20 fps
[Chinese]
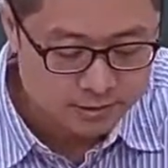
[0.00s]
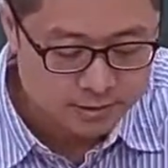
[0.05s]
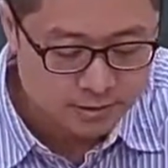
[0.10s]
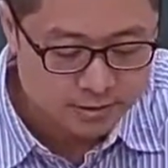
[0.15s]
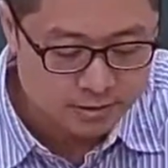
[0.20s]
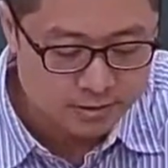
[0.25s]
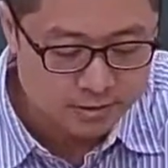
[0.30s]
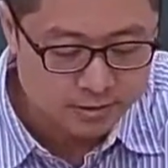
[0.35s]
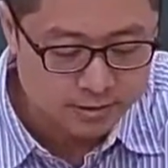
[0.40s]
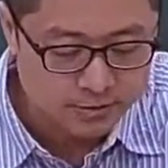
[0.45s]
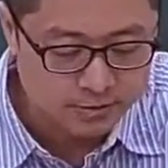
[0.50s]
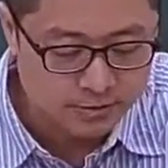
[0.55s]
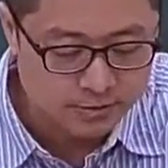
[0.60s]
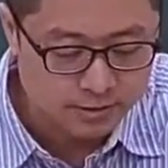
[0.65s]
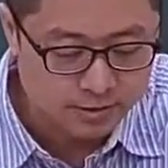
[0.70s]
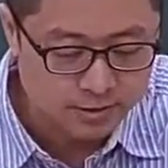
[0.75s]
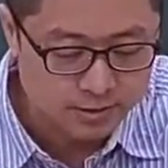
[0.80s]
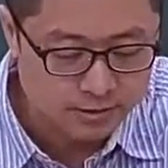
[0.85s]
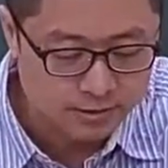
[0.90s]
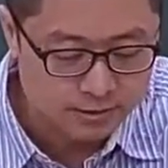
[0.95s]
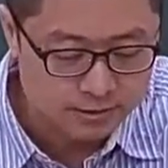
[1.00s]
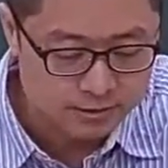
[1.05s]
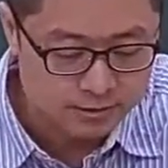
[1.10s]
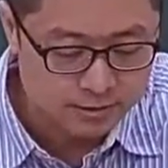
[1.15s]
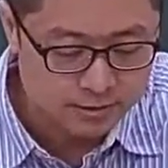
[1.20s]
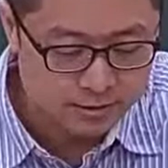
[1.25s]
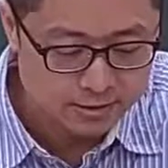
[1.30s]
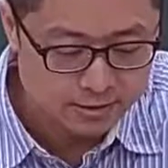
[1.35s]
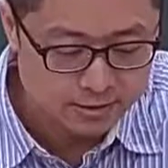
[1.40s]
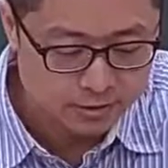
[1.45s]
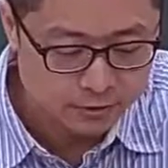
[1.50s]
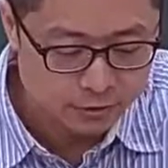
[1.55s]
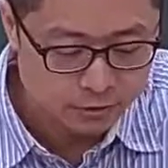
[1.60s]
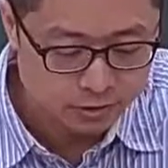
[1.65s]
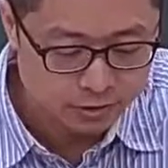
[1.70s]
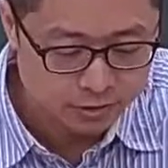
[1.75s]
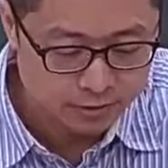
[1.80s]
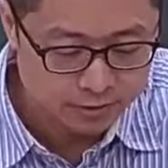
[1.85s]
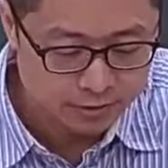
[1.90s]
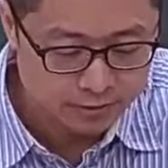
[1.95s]
第四代跟第五代，第四代
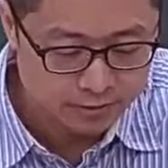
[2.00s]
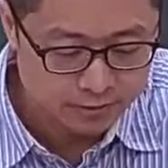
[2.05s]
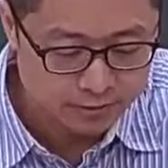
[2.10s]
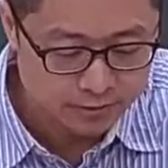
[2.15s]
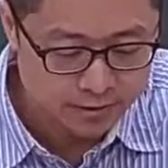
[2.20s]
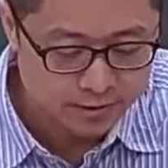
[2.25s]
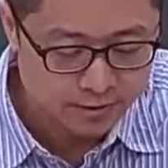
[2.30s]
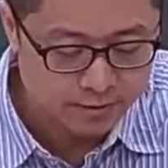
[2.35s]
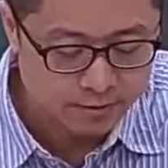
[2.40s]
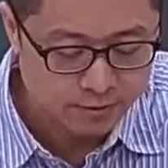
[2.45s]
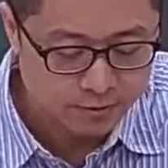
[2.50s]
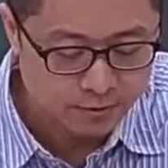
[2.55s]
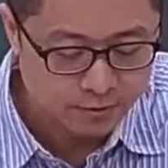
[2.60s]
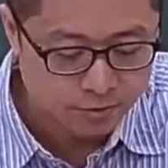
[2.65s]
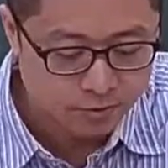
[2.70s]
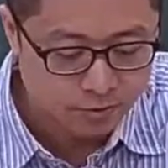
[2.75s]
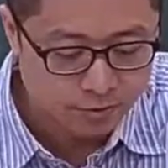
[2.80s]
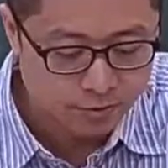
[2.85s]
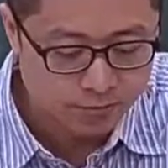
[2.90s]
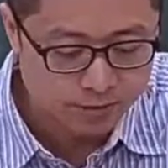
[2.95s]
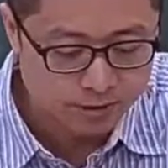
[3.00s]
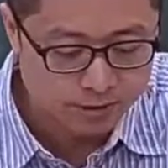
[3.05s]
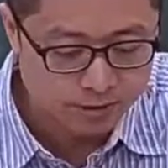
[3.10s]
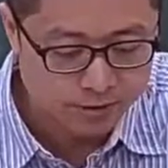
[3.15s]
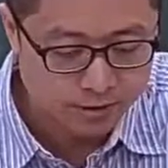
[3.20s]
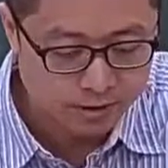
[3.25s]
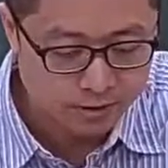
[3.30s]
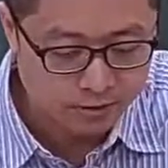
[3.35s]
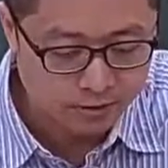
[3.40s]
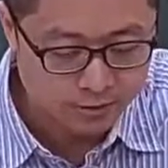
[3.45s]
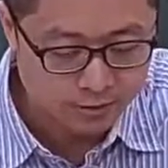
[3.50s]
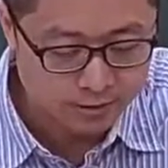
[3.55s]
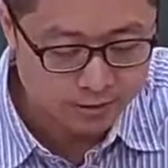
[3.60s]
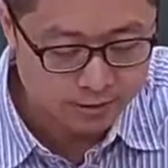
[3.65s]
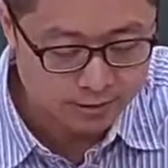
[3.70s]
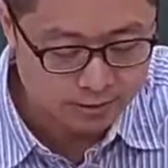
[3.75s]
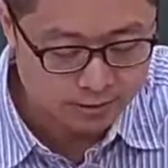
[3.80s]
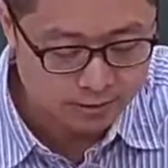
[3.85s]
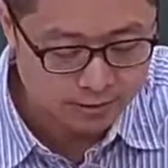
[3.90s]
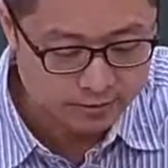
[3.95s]
是问题导向，我们后面呢
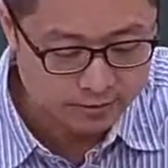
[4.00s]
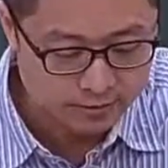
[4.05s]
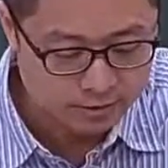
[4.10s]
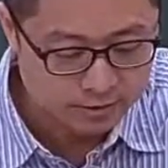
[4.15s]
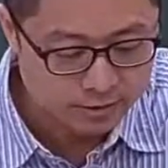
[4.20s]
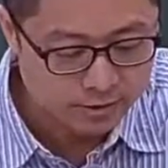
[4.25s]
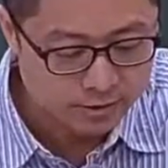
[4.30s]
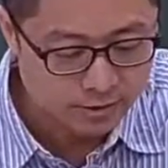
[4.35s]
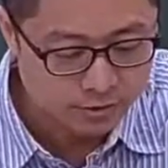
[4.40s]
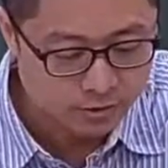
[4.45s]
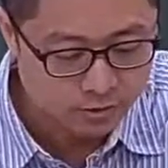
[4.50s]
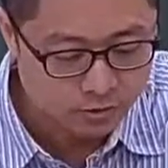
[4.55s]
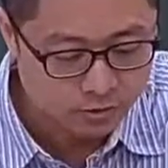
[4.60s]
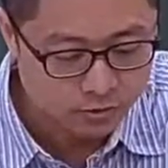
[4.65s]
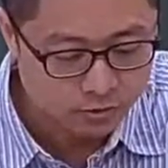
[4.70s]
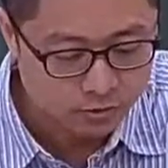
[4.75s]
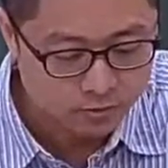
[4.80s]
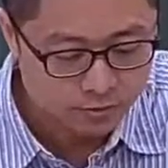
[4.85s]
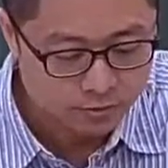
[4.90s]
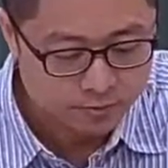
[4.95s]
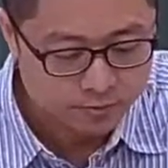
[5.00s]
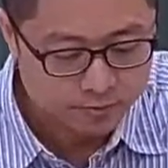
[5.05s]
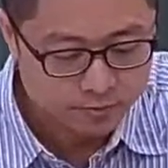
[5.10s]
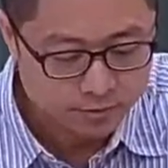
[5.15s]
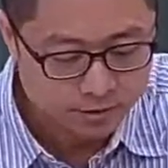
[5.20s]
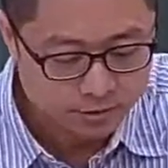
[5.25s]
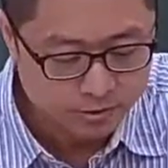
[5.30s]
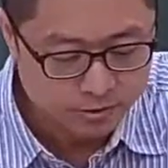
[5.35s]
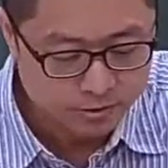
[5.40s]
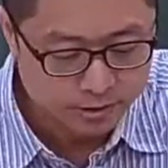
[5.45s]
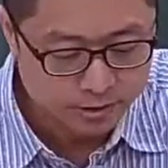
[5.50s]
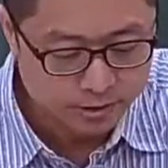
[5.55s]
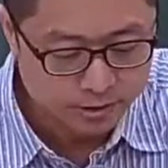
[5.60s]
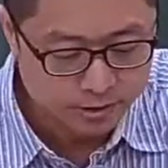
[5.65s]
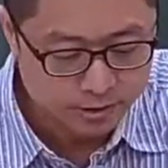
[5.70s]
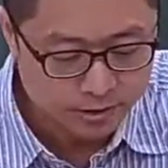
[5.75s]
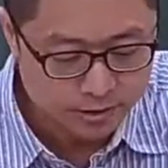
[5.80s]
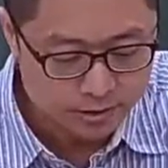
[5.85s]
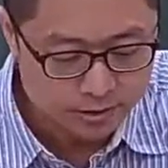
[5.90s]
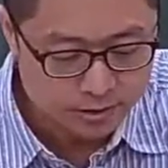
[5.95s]
会讲到资料库，有一
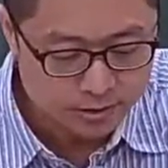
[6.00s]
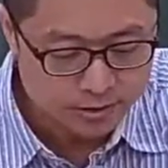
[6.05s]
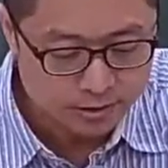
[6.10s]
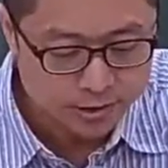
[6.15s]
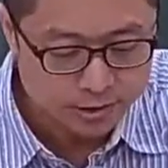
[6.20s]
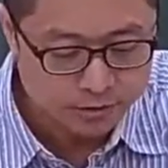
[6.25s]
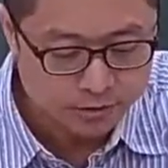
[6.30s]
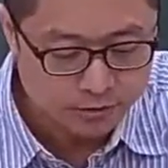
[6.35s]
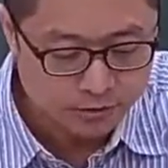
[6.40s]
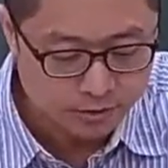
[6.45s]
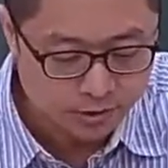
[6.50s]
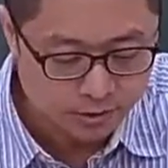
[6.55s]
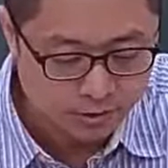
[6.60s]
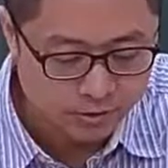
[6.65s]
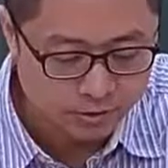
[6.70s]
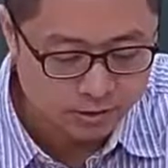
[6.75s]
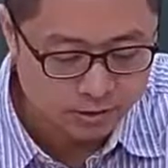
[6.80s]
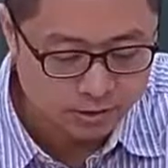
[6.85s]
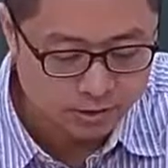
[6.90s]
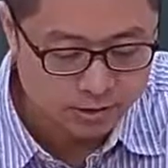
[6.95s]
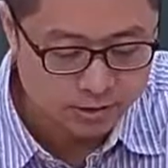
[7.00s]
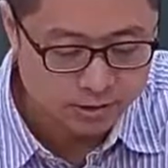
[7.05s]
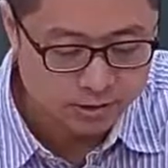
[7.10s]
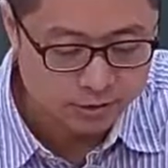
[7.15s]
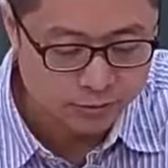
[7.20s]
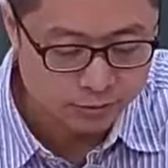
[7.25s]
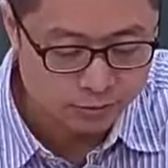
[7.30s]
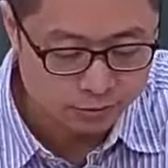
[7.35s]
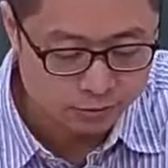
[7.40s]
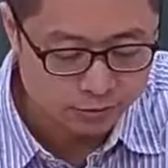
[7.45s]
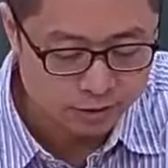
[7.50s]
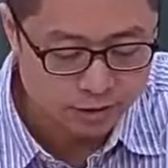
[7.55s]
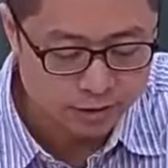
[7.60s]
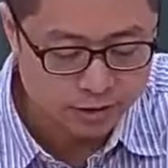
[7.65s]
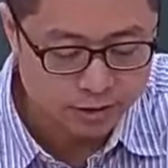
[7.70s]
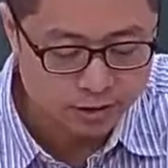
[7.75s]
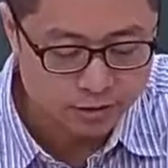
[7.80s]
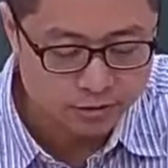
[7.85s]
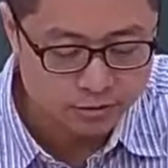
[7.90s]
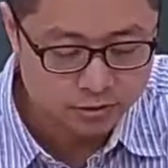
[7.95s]
个 SQL 这个语
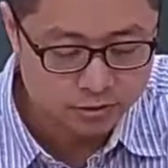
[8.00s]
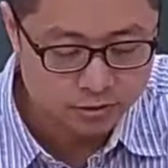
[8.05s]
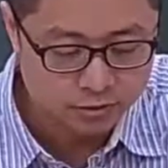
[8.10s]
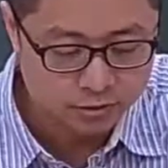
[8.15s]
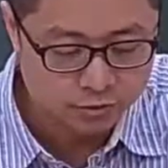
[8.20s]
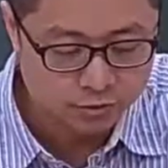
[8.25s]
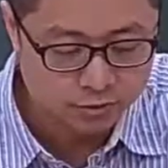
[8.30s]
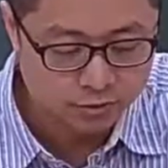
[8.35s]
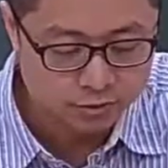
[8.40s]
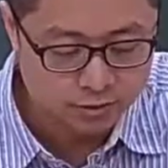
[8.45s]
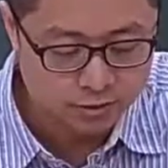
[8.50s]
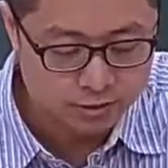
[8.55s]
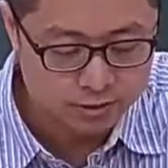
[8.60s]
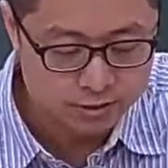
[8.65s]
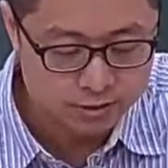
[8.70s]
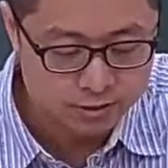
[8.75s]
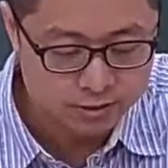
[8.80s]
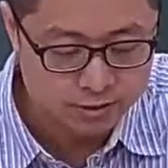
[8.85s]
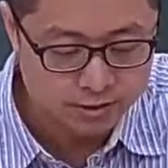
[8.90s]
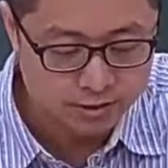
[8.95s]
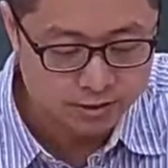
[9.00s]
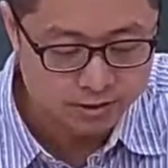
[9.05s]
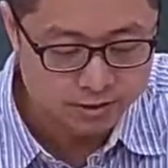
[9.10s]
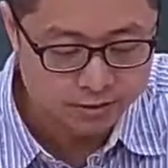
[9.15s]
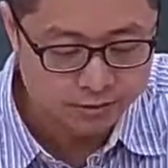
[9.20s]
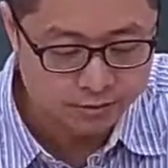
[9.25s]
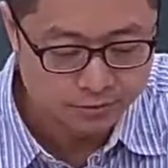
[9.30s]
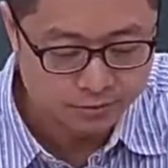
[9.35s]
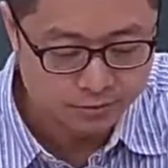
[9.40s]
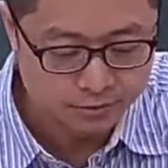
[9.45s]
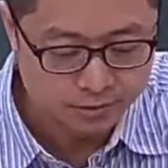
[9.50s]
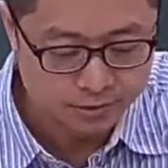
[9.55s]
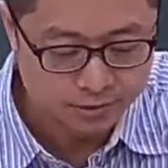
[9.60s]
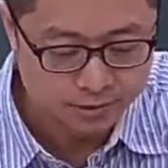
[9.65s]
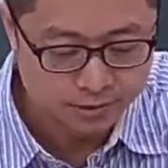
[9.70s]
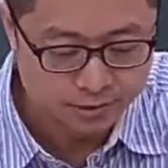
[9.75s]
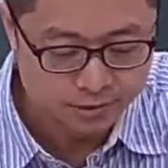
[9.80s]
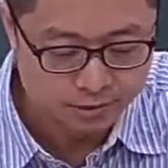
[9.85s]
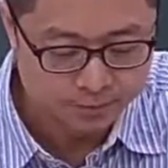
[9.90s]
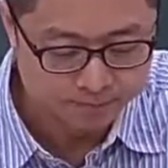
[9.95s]
言，它就是属于第四代的语
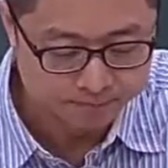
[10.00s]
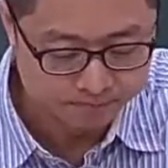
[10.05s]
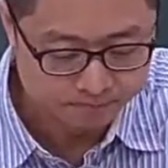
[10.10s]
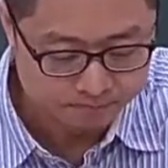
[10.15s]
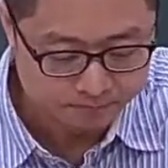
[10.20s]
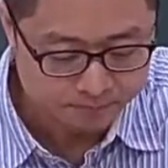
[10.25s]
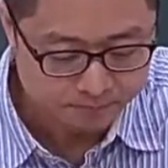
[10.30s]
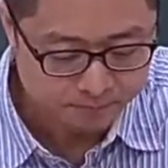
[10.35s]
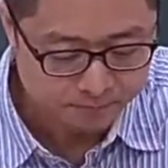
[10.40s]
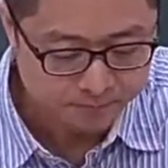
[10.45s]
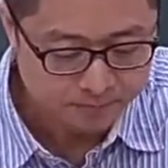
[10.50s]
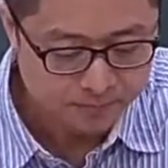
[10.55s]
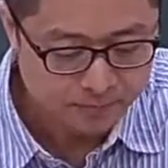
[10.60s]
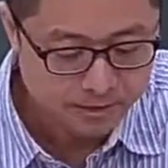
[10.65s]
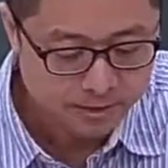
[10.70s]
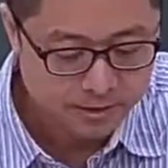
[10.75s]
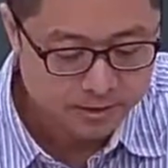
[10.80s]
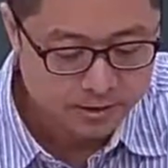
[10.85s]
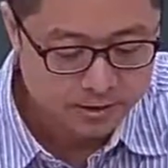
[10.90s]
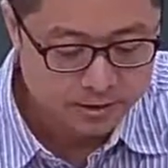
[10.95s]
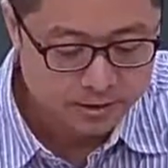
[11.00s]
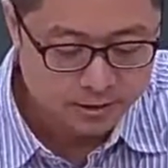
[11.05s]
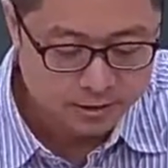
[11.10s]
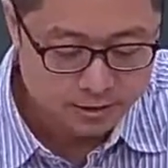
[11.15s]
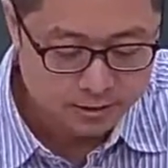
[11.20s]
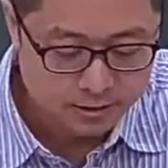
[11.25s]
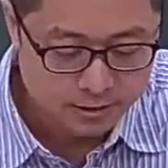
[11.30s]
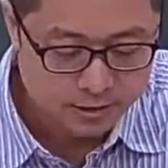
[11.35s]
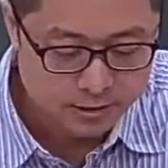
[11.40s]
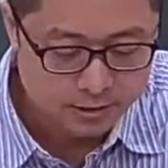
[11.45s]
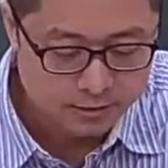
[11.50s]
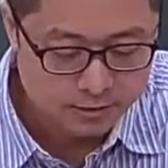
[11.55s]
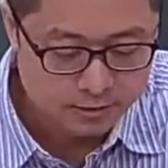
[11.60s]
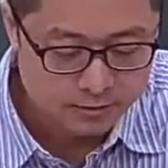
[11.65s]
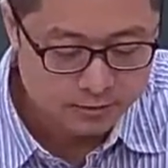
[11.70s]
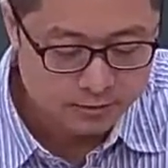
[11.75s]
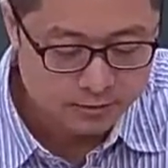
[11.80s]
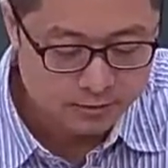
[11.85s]
言。好，那再来